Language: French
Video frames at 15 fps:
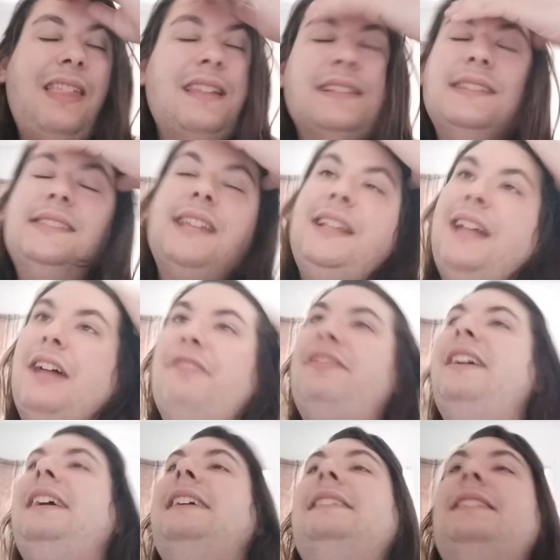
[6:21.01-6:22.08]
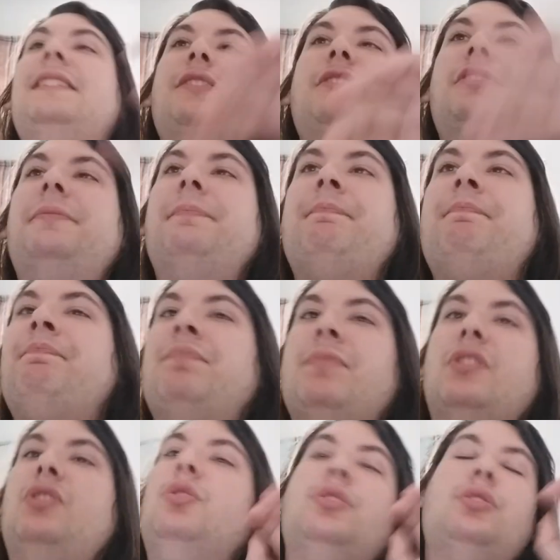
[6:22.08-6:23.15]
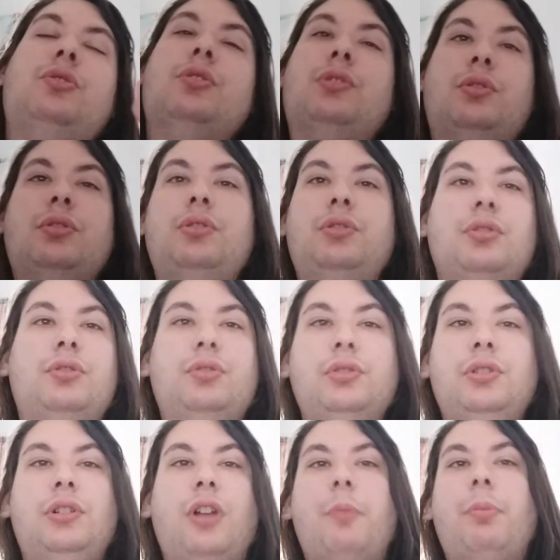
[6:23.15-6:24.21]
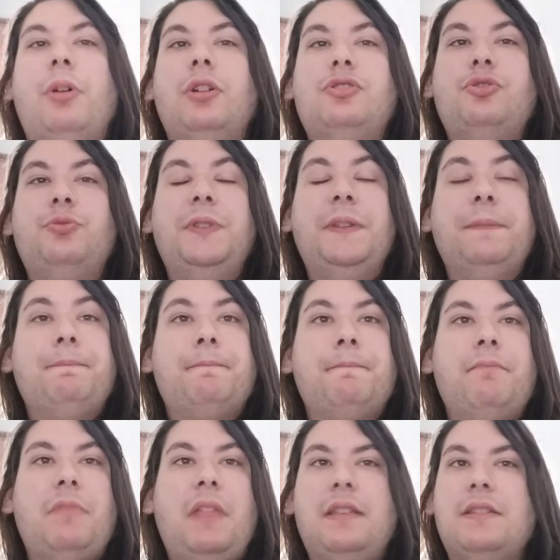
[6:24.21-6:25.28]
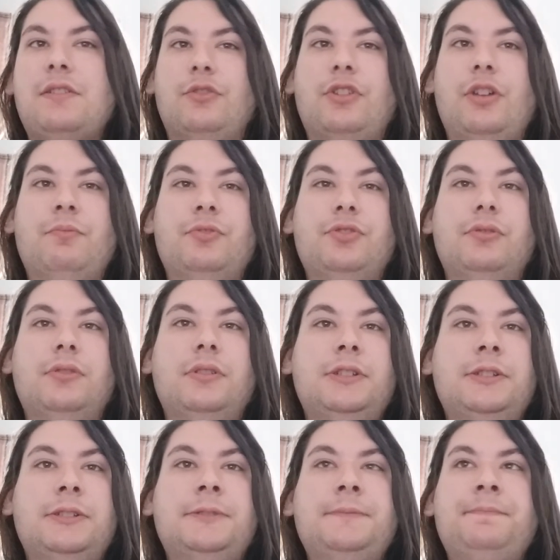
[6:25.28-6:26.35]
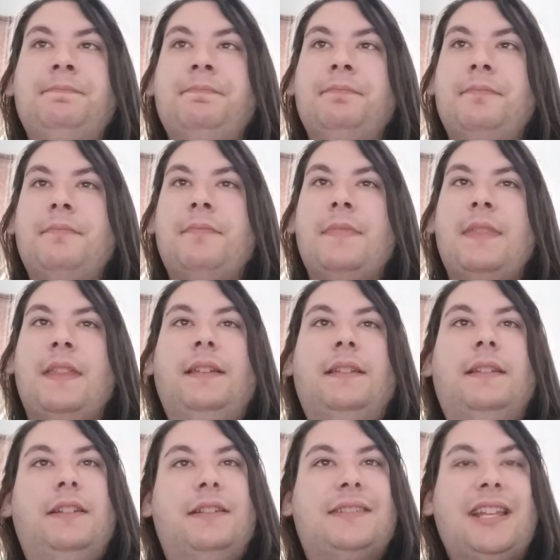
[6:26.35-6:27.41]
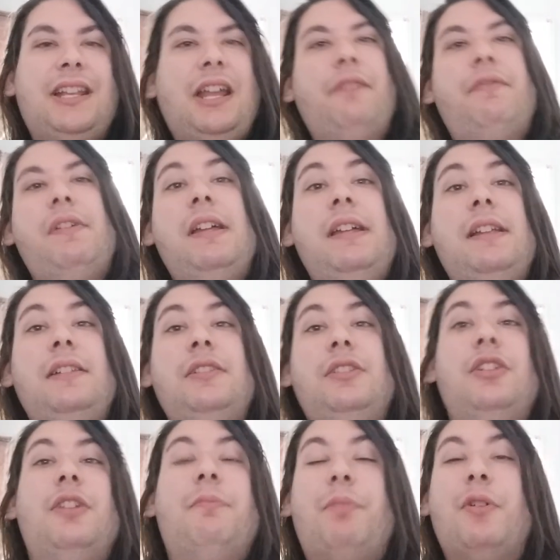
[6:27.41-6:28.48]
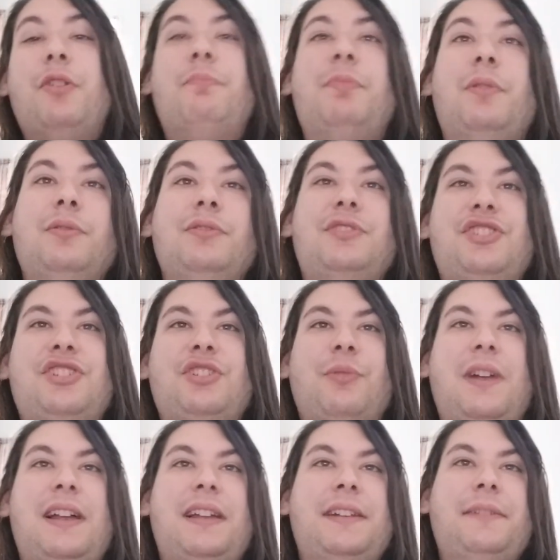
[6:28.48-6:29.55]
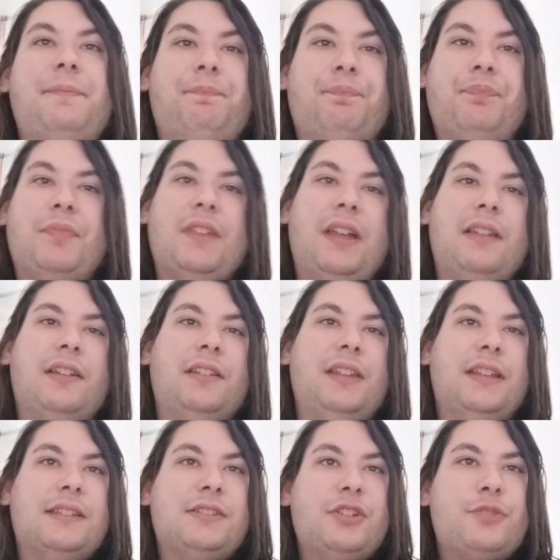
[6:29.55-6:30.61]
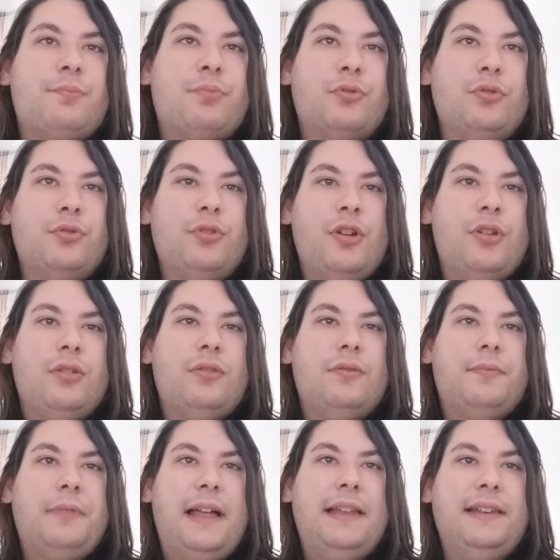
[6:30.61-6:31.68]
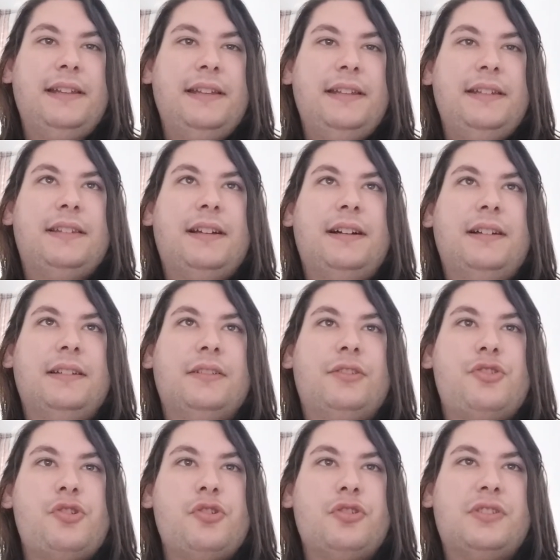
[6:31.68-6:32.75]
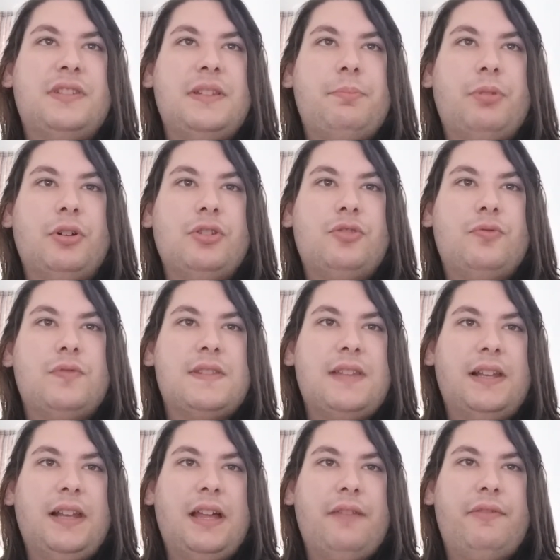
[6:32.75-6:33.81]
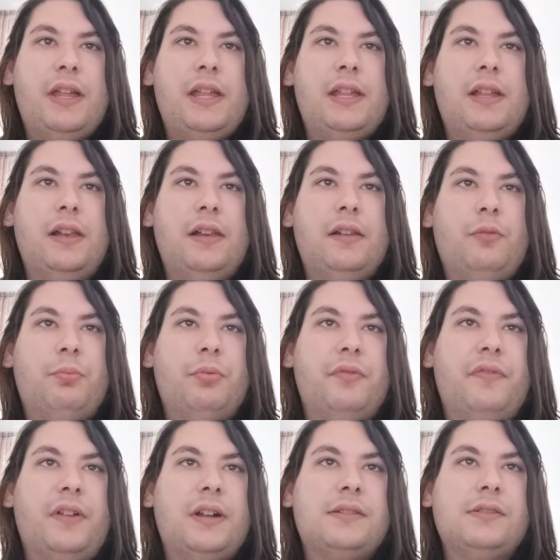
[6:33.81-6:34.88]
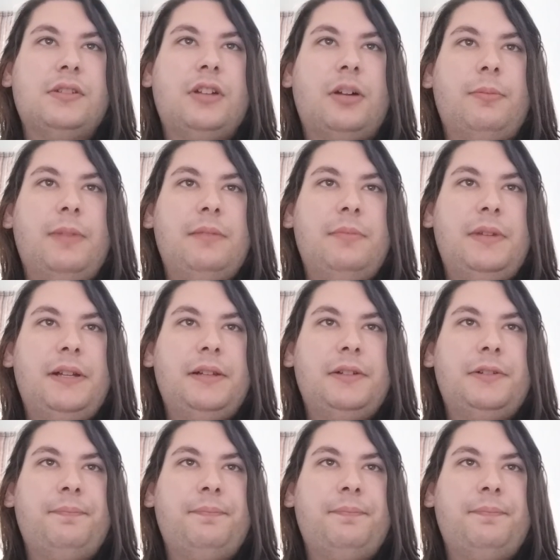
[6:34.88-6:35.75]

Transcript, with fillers: San Rafael, là, tout, tout, tout, tout, leurs produits sont comme ça. San Rafael, le, le Purple Chitral. Attendez, est-ce que je peux aller dans juste les produits de San Rafael? On peut faire ça normalement, là.